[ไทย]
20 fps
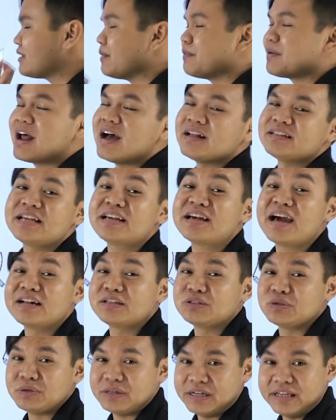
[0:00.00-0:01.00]
งตำราใช้การ
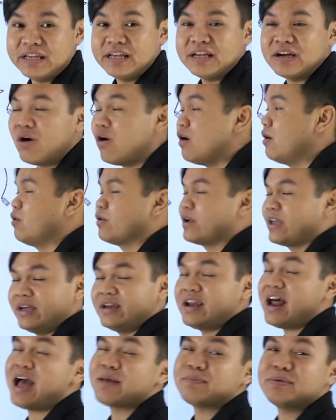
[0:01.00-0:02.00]
สนธิโอเค
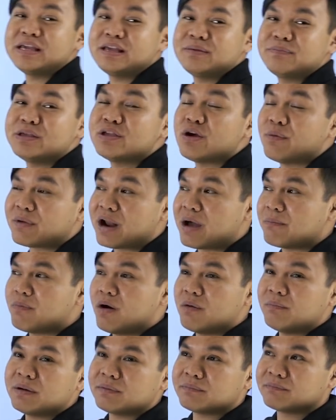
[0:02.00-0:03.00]
ได้พี่ยอมรับ
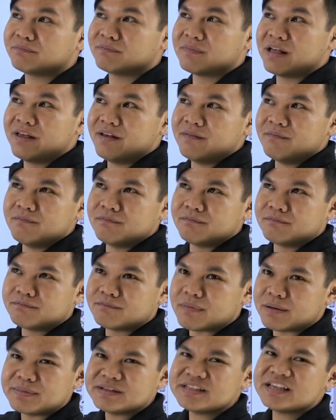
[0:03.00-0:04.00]
เพราะ
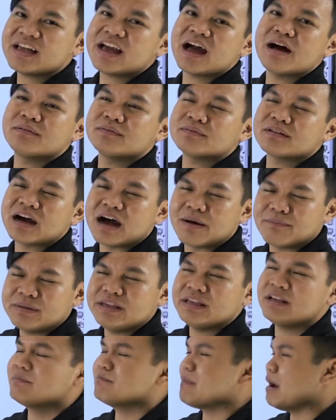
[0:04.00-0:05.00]
มันไม่ใช่คำ
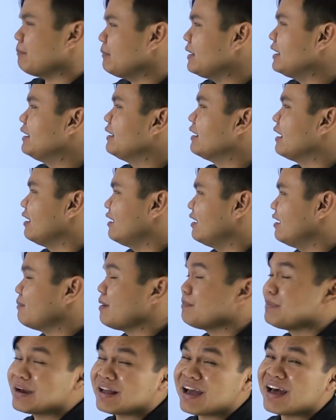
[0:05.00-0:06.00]
อีกแบบนึงอ่ะ
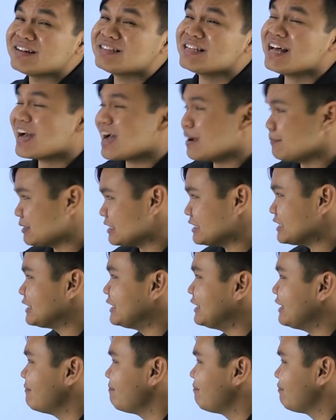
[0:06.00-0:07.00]
มันเป็นการสร้างคำเฉ
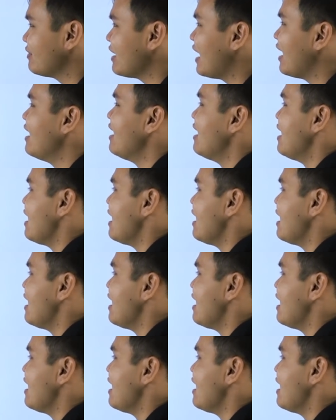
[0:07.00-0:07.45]
ยๆนะ